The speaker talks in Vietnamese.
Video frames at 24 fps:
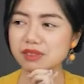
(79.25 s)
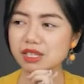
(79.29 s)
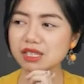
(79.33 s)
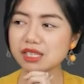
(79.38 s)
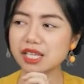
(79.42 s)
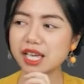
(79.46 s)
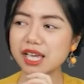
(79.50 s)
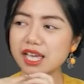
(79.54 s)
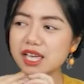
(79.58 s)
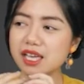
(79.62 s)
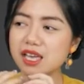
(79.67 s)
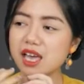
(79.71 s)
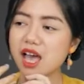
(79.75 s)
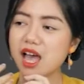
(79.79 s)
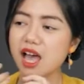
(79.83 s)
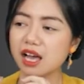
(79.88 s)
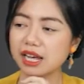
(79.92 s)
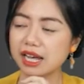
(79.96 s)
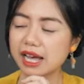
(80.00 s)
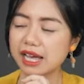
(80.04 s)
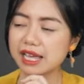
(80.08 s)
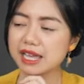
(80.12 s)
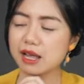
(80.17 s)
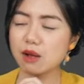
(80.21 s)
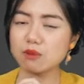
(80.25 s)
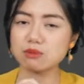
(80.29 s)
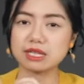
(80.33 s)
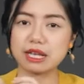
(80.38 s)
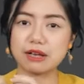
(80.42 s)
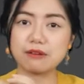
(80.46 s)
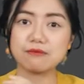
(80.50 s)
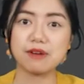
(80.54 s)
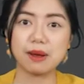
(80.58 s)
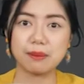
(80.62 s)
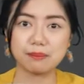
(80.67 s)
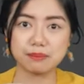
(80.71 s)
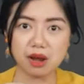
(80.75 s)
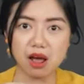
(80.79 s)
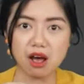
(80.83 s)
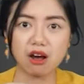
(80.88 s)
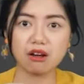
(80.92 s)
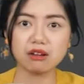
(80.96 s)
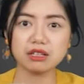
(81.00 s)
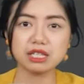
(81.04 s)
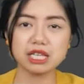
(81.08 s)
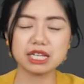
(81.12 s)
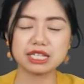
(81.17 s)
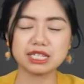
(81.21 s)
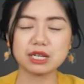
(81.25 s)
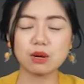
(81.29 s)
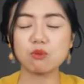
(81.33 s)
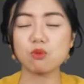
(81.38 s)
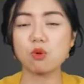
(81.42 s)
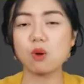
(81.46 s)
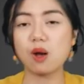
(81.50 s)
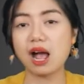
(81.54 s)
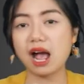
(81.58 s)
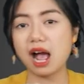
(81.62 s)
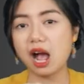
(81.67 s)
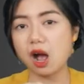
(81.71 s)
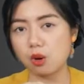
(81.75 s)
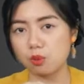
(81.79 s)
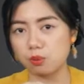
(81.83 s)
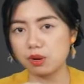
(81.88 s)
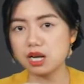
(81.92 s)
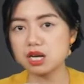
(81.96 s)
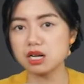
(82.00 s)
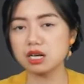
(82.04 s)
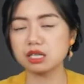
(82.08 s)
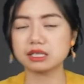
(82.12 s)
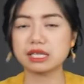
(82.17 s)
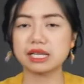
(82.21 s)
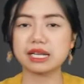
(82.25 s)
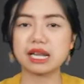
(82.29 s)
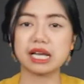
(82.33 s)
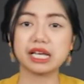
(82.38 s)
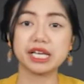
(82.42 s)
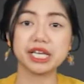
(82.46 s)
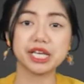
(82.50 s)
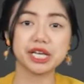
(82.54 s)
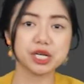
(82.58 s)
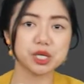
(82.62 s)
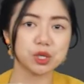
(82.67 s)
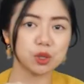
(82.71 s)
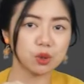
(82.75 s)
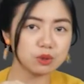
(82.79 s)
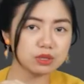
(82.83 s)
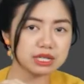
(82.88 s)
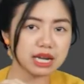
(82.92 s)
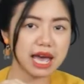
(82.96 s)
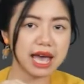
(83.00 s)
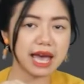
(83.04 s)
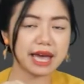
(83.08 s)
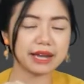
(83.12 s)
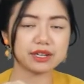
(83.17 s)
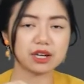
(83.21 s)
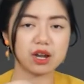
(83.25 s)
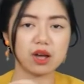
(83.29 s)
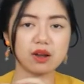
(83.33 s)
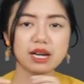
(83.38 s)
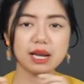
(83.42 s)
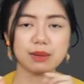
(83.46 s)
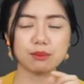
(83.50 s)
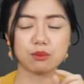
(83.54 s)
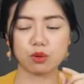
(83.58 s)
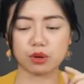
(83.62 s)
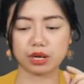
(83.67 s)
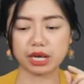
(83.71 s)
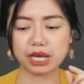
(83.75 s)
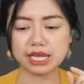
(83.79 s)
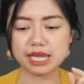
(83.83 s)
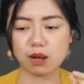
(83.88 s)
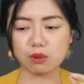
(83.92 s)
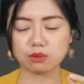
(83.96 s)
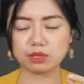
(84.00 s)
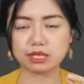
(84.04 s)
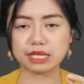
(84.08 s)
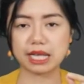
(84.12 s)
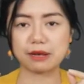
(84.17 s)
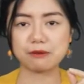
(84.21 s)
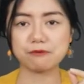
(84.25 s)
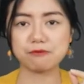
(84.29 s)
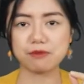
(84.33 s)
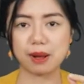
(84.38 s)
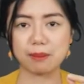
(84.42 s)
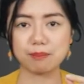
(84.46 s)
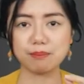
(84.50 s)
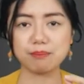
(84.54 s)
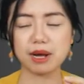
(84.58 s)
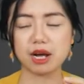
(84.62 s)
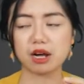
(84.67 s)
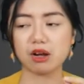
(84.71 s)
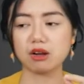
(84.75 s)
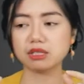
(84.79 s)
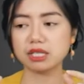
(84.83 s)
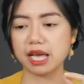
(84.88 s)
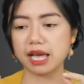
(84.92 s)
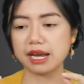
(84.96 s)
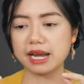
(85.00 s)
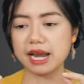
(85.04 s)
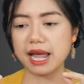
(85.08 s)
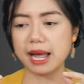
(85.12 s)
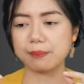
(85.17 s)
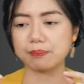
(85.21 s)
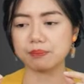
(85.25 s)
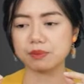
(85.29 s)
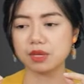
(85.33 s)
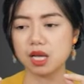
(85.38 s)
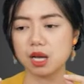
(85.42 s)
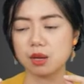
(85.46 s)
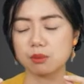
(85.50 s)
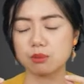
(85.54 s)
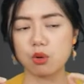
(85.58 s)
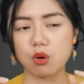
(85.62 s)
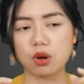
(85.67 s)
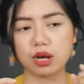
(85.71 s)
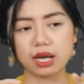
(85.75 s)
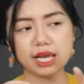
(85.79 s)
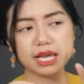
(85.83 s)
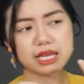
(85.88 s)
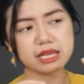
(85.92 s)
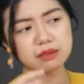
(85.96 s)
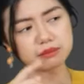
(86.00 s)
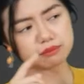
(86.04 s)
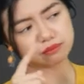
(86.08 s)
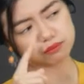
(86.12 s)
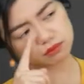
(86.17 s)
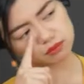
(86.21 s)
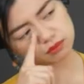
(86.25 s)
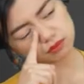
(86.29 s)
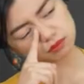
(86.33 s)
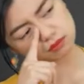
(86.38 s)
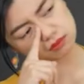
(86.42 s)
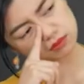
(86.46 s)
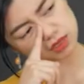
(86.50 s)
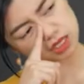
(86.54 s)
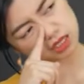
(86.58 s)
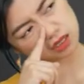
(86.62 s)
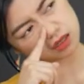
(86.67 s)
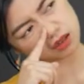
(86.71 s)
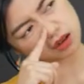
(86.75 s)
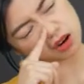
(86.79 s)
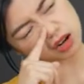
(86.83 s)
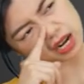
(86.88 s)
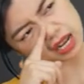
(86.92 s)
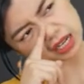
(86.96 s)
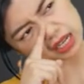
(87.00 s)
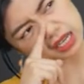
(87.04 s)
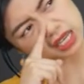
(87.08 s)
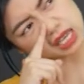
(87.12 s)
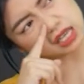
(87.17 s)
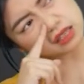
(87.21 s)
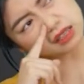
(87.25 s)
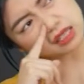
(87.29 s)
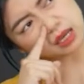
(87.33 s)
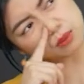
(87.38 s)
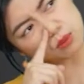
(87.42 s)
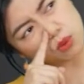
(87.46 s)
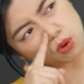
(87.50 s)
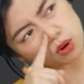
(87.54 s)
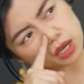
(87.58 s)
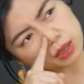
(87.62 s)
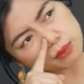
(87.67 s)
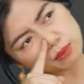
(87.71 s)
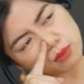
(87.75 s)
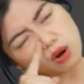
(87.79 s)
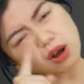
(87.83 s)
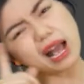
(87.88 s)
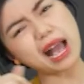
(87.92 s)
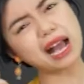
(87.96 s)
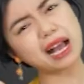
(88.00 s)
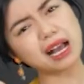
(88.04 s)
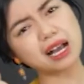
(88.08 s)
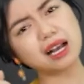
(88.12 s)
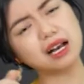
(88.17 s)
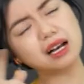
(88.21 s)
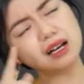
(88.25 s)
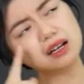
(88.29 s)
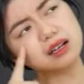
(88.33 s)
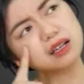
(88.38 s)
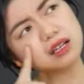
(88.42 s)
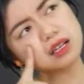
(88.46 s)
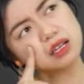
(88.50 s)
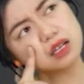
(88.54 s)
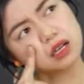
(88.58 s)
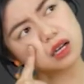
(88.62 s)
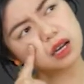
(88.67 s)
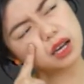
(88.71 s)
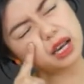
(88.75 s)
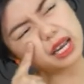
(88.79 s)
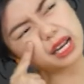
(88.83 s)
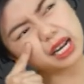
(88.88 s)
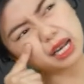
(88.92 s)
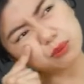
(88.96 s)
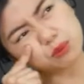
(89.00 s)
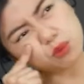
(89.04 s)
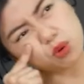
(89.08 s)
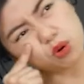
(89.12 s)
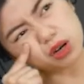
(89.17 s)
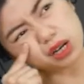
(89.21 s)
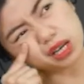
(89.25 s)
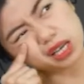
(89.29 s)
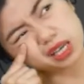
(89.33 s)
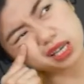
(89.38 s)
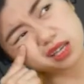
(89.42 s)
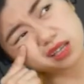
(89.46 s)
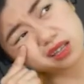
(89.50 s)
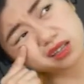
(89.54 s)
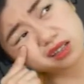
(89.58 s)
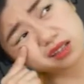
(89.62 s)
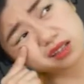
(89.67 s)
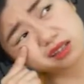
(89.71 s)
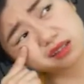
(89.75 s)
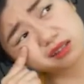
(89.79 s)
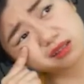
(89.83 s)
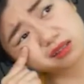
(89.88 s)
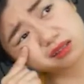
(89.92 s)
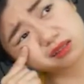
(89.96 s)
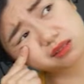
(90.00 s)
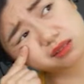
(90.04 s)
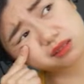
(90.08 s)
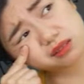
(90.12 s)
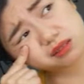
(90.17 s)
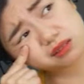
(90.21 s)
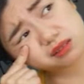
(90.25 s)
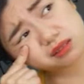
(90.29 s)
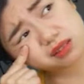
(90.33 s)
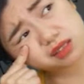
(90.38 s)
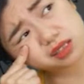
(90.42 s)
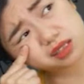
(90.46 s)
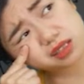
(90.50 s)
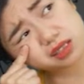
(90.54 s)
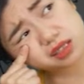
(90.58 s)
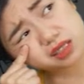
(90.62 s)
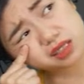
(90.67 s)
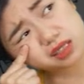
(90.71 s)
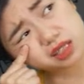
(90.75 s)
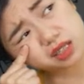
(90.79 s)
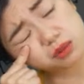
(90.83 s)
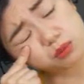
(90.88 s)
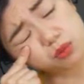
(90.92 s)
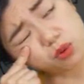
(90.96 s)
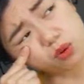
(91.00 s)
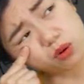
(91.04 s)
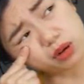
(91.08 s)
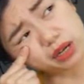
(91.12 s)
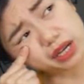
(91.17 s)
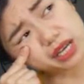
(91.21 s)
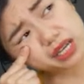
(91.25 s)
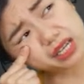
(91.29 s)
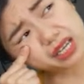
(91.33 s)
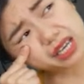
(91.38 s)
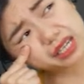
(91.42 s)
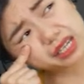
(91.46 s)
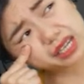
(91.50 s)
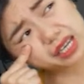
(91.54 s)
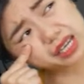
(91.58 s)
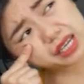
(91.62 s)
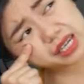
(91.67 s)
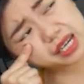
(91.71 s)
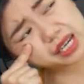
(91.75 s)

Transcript: thì cái dòng sản phẩm đó thì trong khoa học á, người ta đã nghiên cứu ra nó là một cái dòng sản phẩm mà có thể là một cái um, gọi là cái gì ta một cái món ăn hả hay là một cái ờ, một cái cái cái